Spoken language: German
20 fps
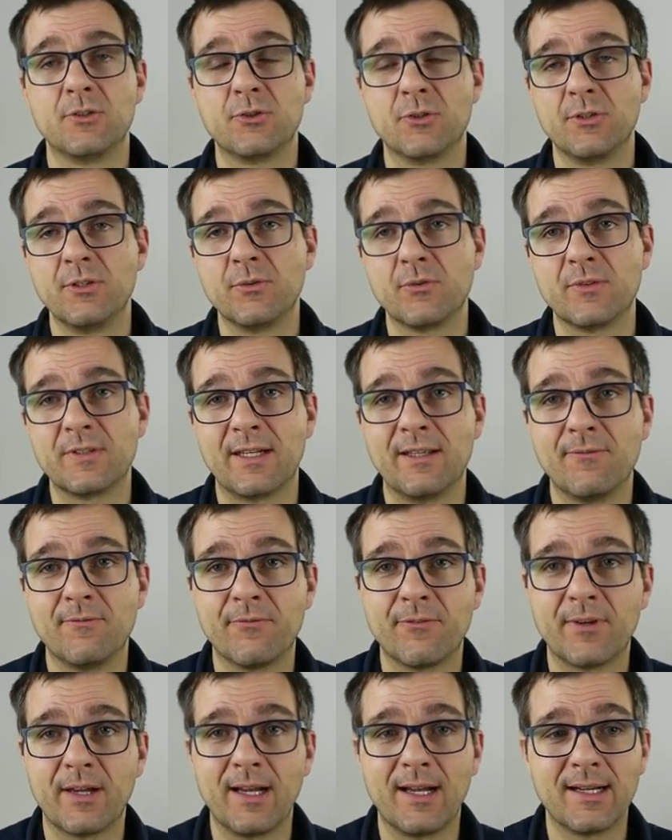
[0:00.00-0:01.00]

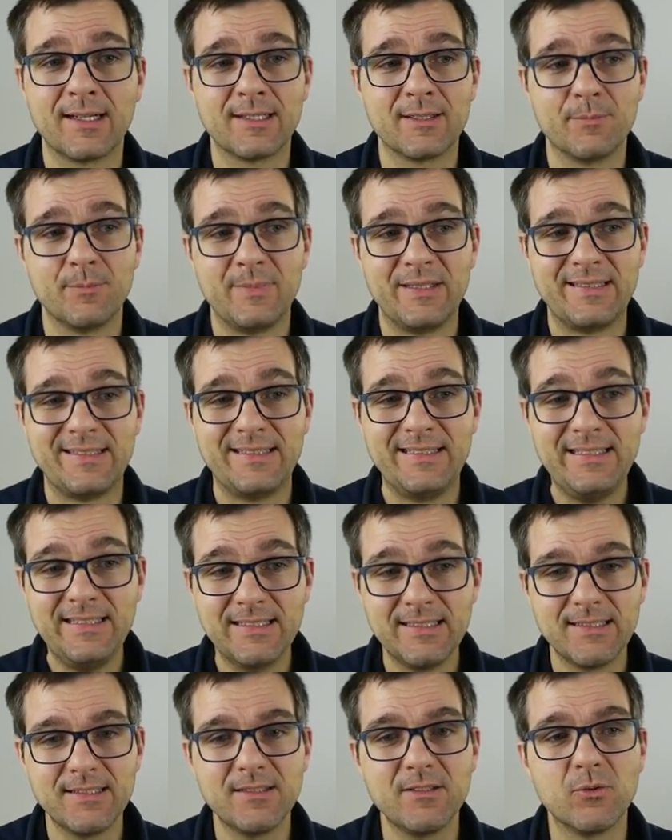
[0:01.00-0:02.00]
Stornierungsanfragen
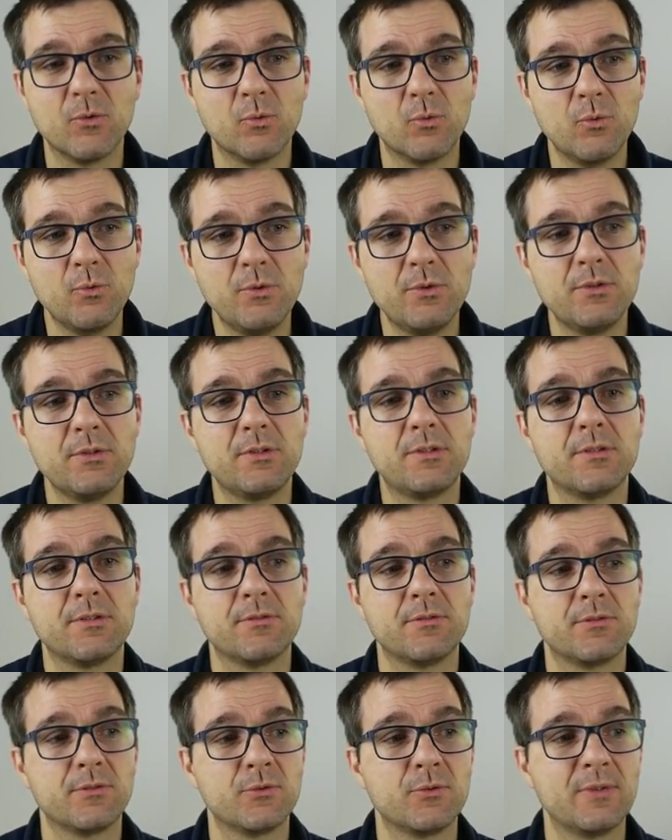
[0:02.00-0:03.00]
bedienen und
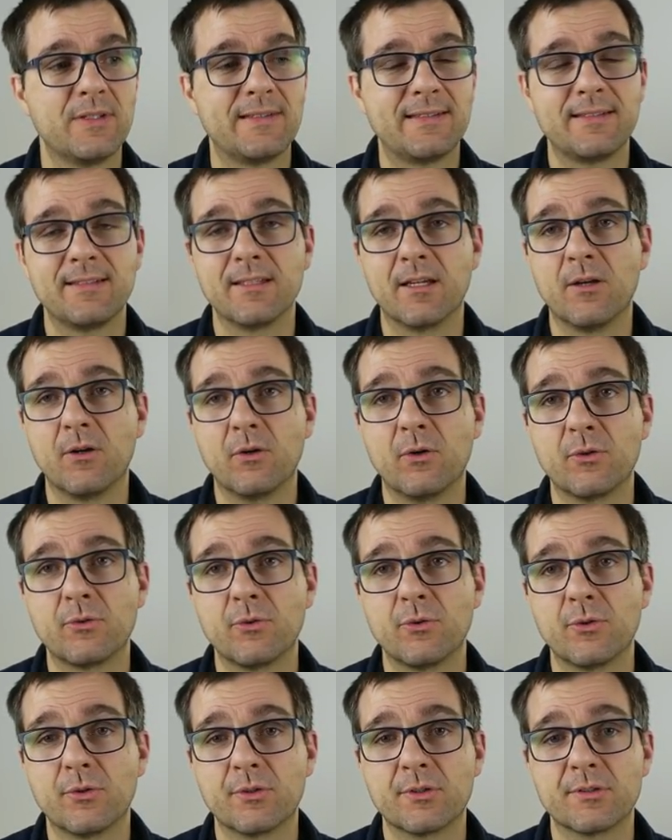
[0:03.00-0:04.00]
äh, zusätzlich auch
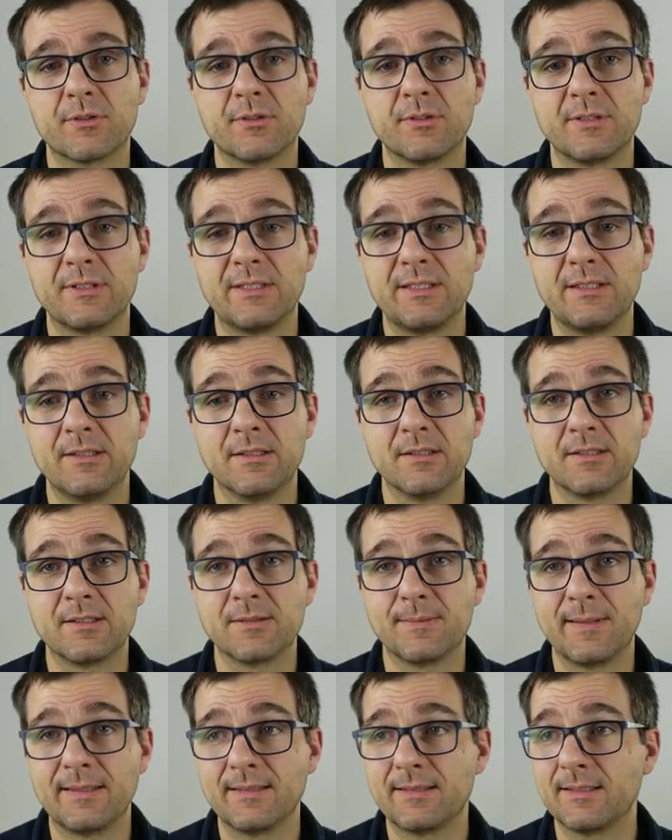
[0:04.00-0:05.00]
noch äh, die
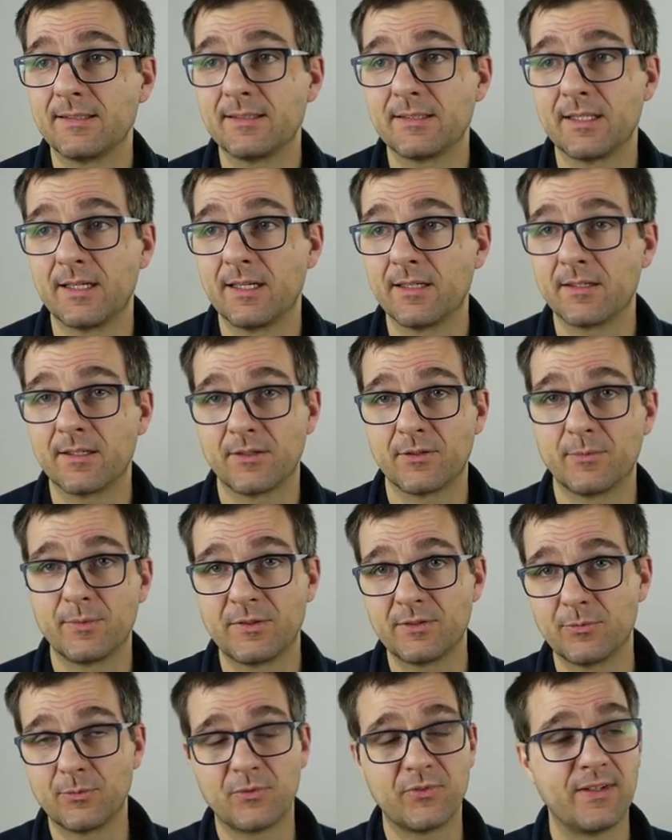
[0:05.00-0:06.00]
20 Tage, also
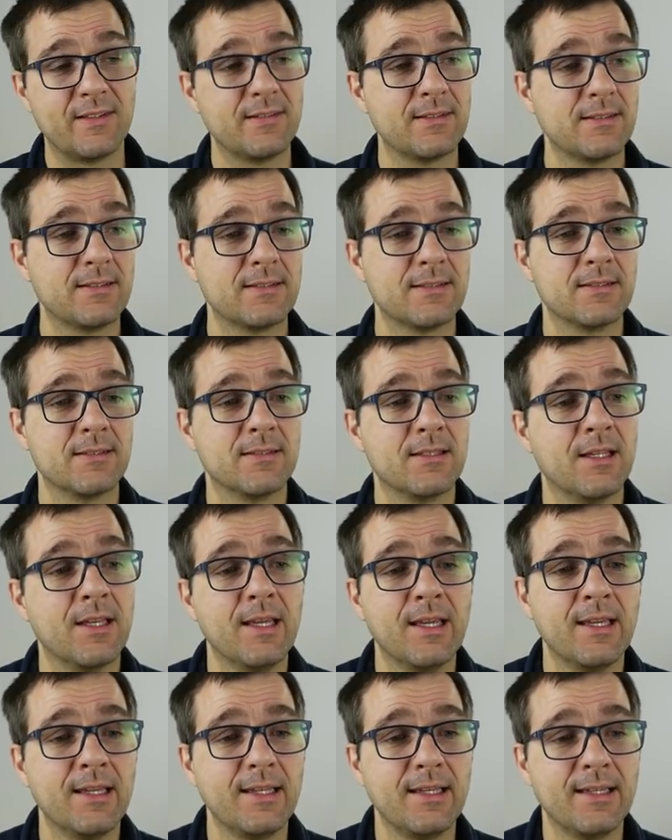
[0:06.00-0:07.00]
bis zum
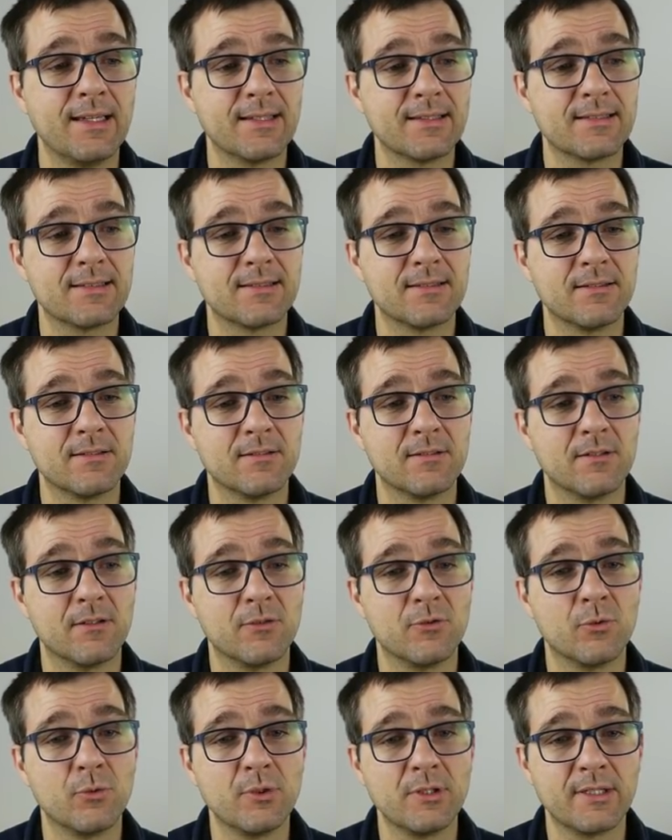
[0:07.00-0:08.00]

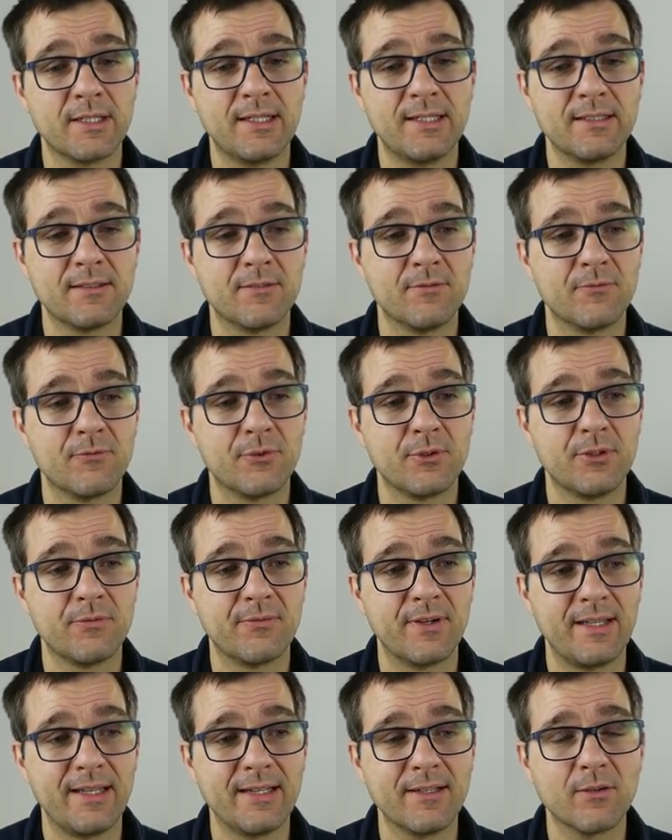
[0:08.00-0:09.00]
20.01. durchhalten für die
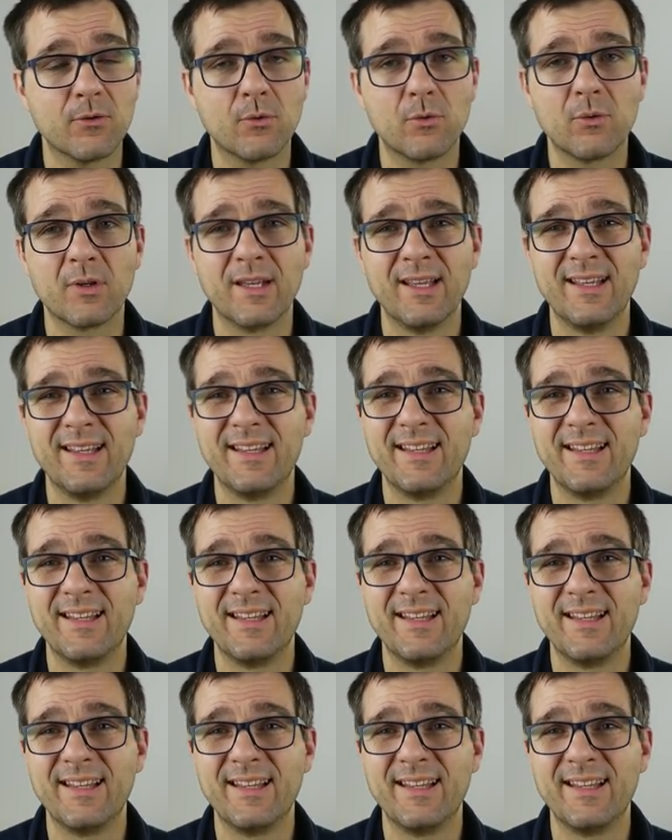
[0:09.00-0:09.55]
Verlängerung.